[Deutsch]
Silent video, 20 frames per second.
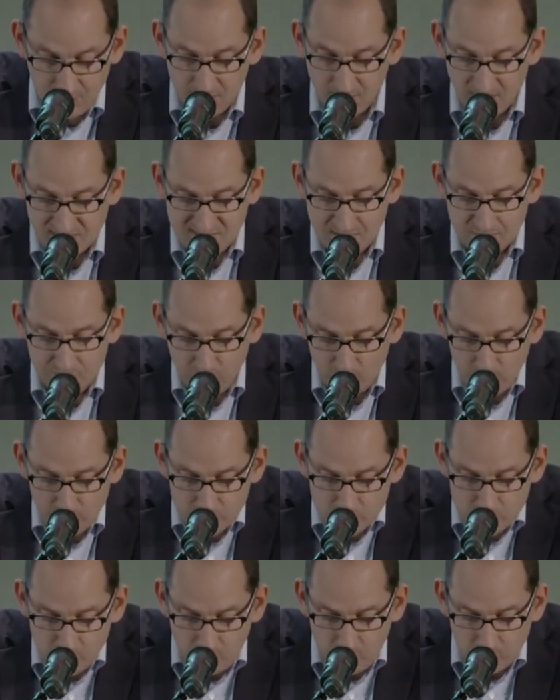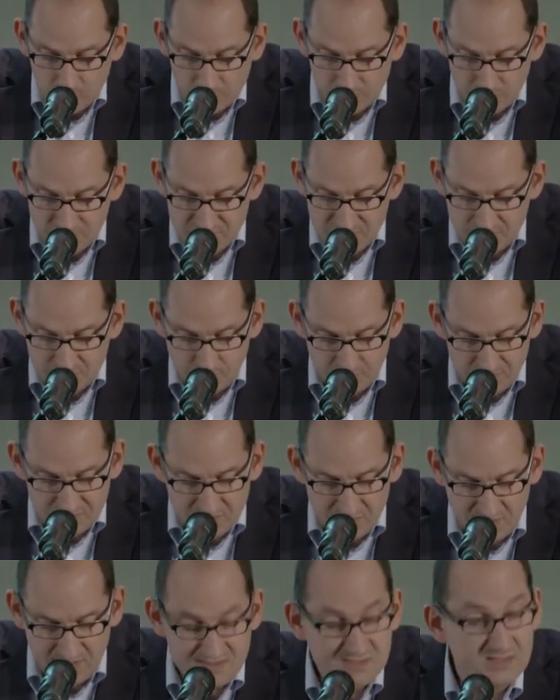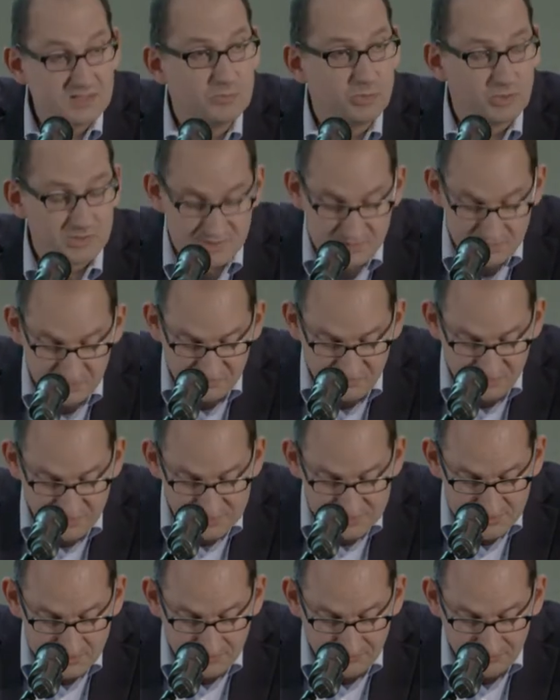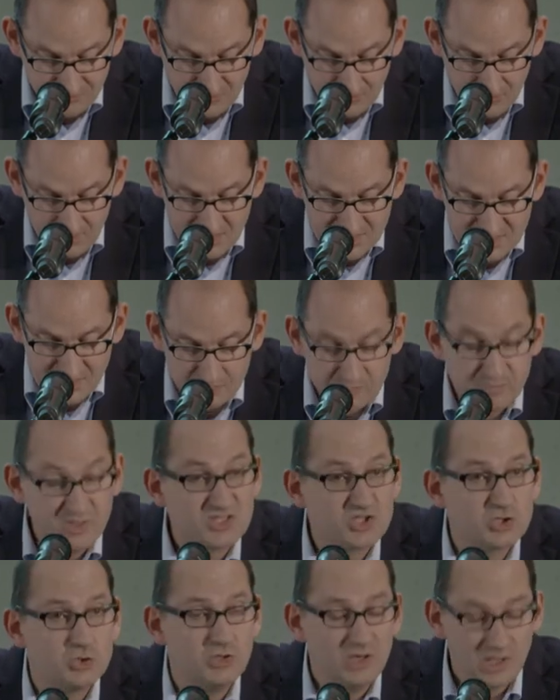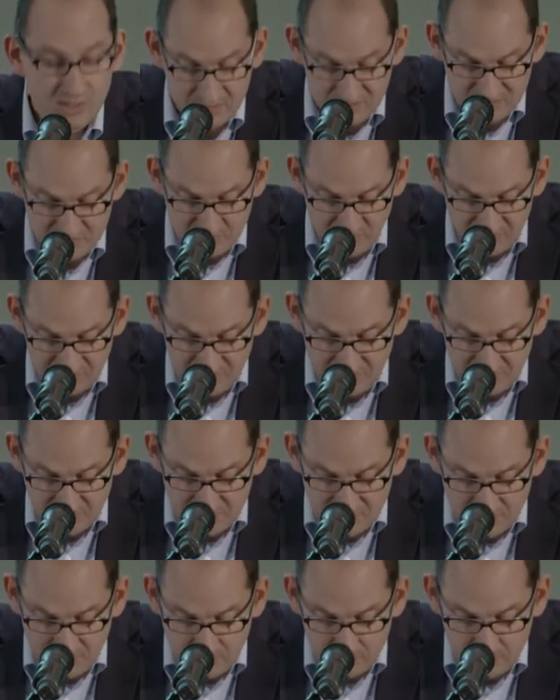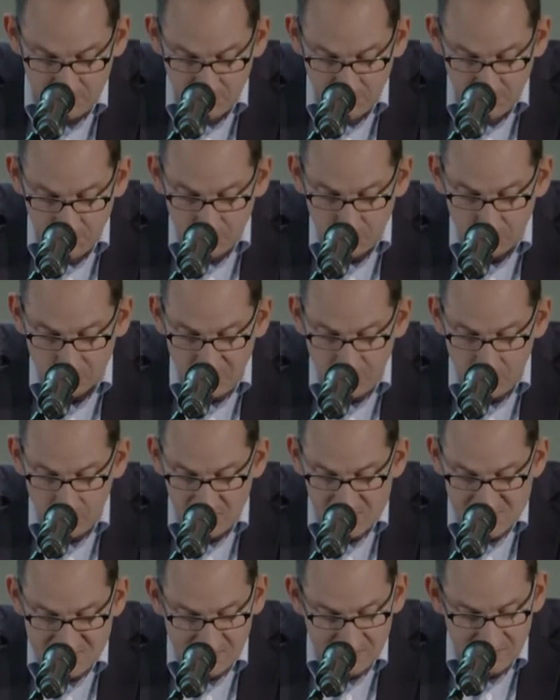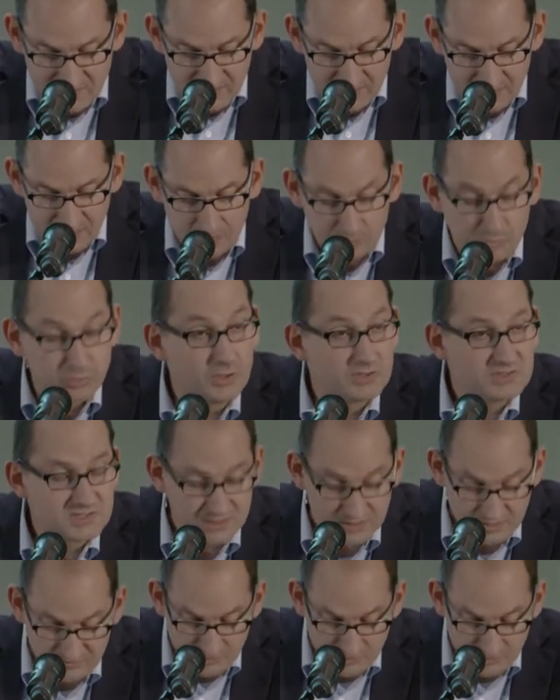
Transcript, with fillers: als ein polnischer Onkel 1939 plötzlich fehlte, als ein Mitschüler nicht mehr wiederkam und auch als ein Lehrer plötzlich